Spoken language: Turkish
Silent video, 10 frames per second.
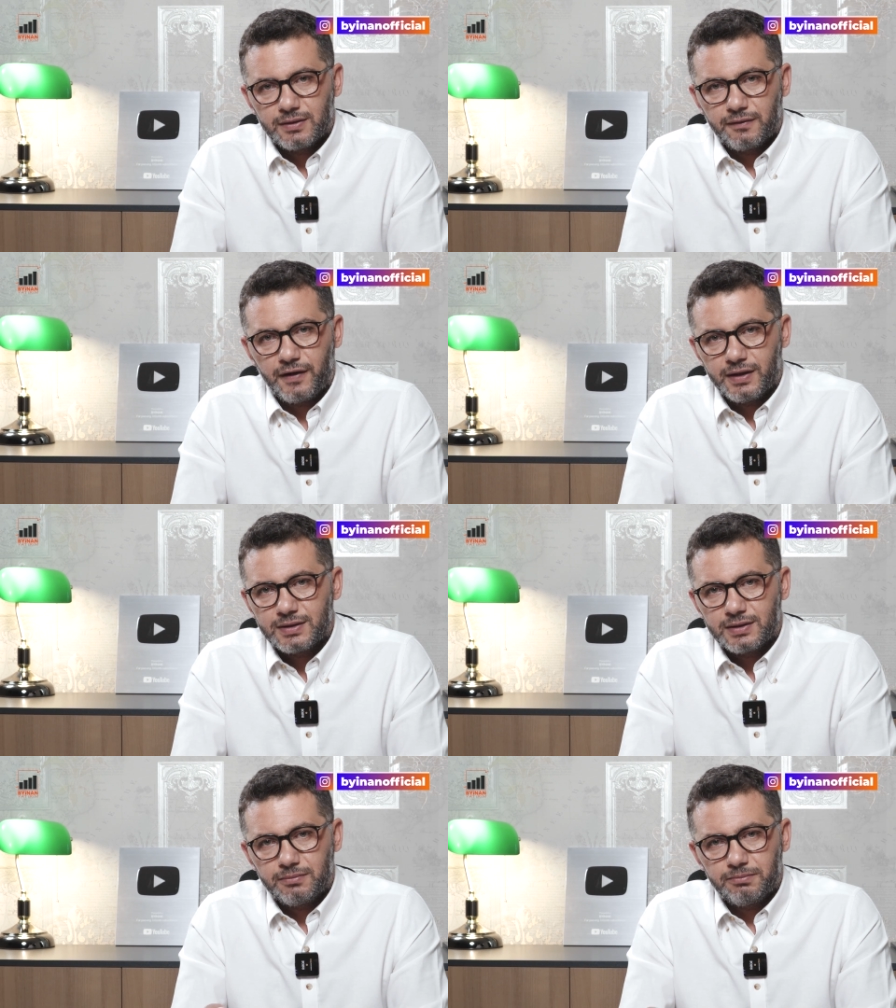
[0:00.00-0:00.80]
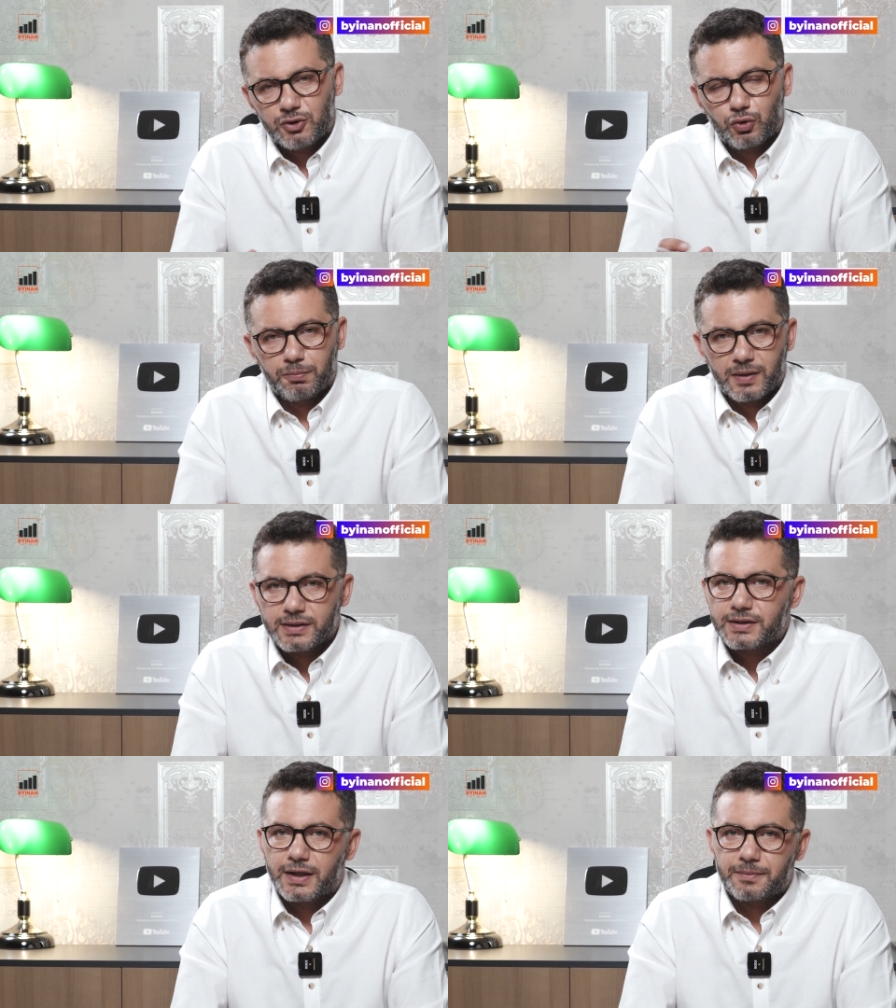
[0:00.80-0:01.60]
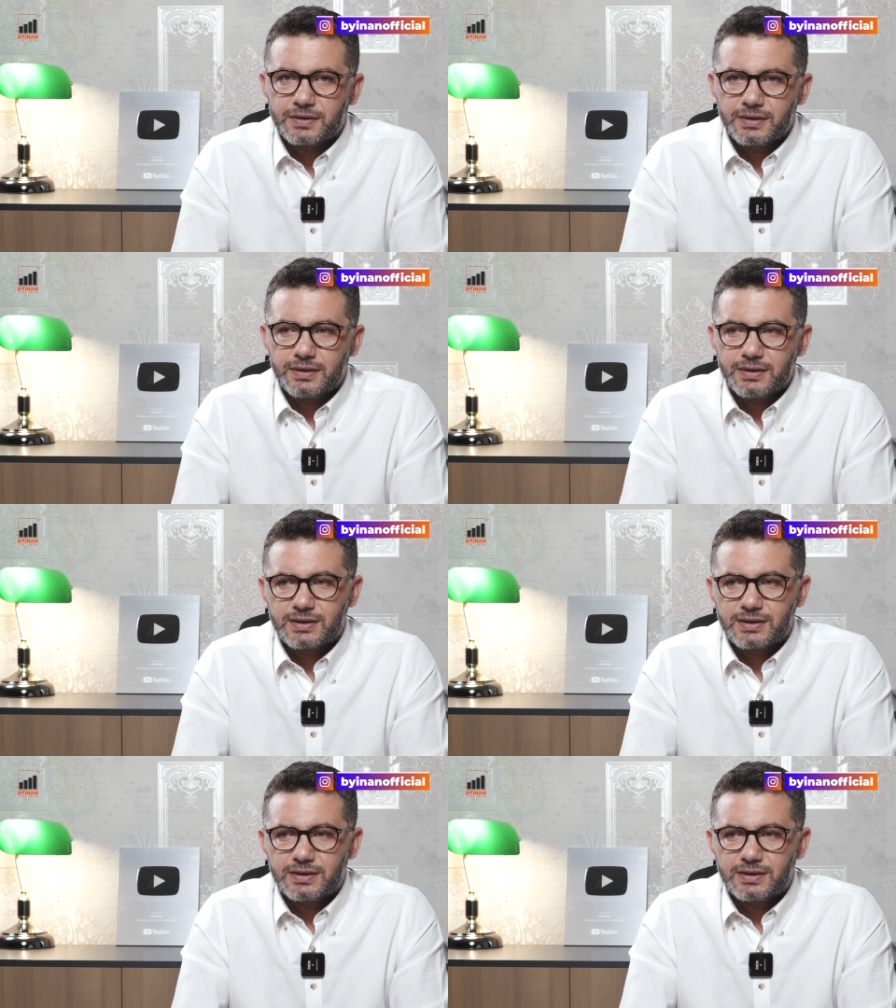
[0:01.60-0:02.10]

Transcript: FED bir toplantı yaptı.